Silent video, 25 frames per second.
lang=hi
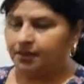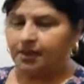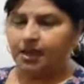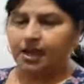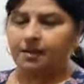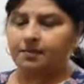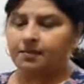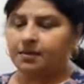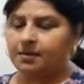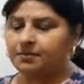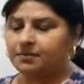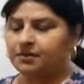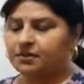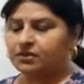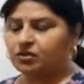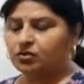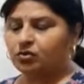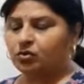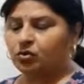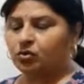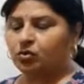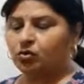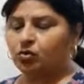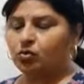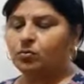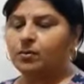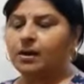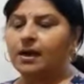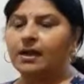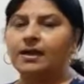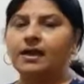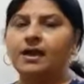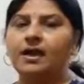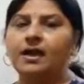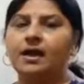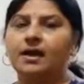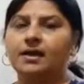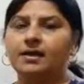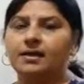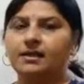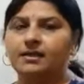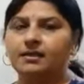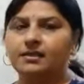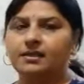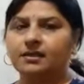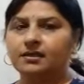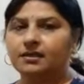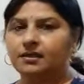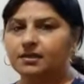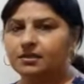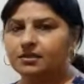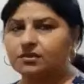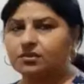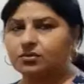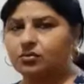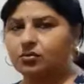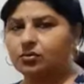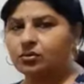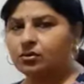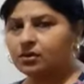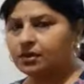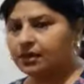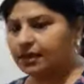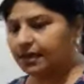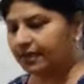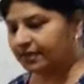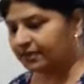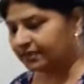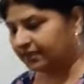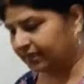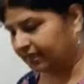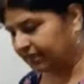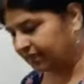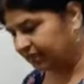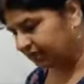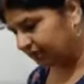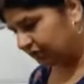अब हम इसको उबाला आने तक इसको ऐसे ही